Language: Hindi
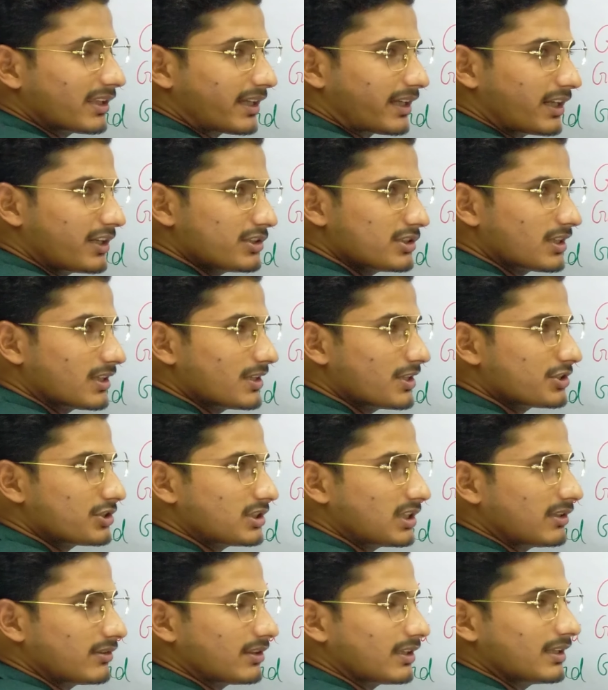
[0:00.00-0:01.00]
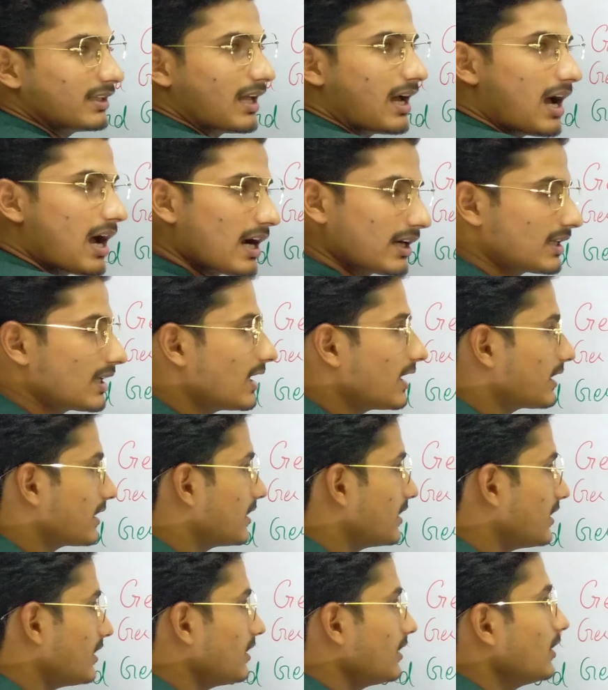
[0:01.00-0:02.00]
सेकंड जनरेशन से ना
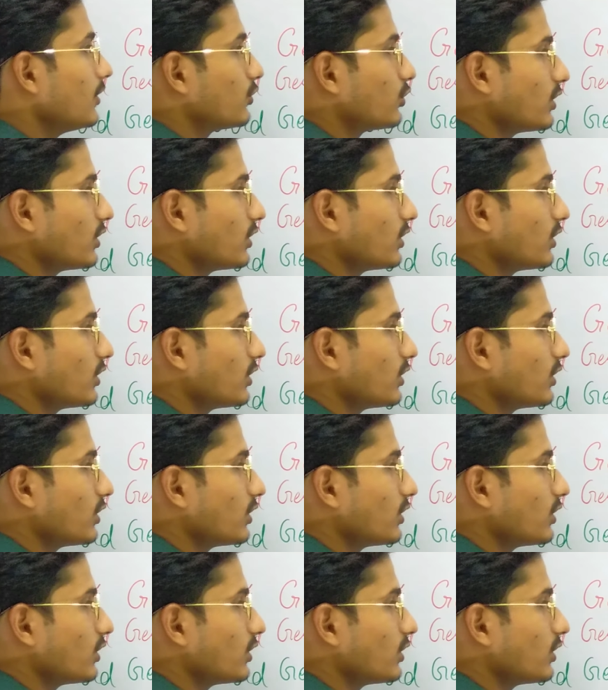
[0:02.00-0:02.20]
हटाकर